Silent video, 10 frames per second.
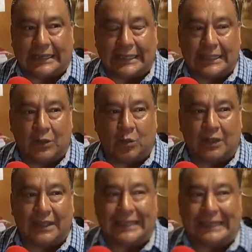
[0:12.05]
cada
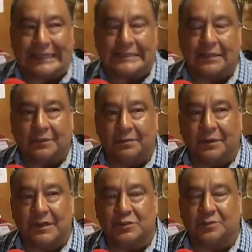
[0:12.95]
una de 15 mil
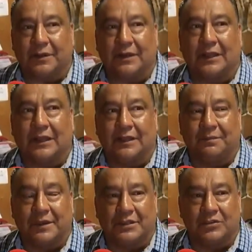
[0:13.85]
pesos para la
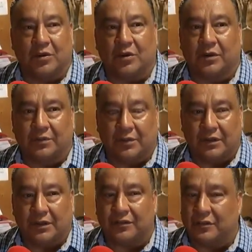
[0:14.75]
ampliación,
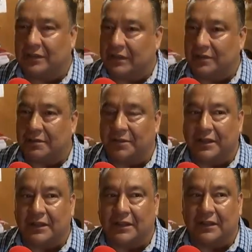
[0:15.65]
remodelación de la
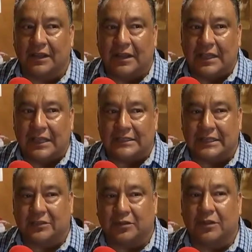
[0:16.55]
vivienda en, en,
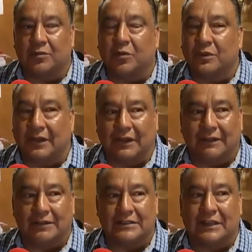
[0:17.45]
sectores
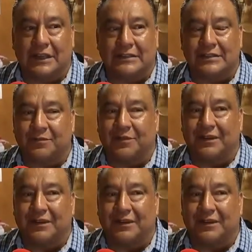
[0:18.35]
vulnerables de alta y muy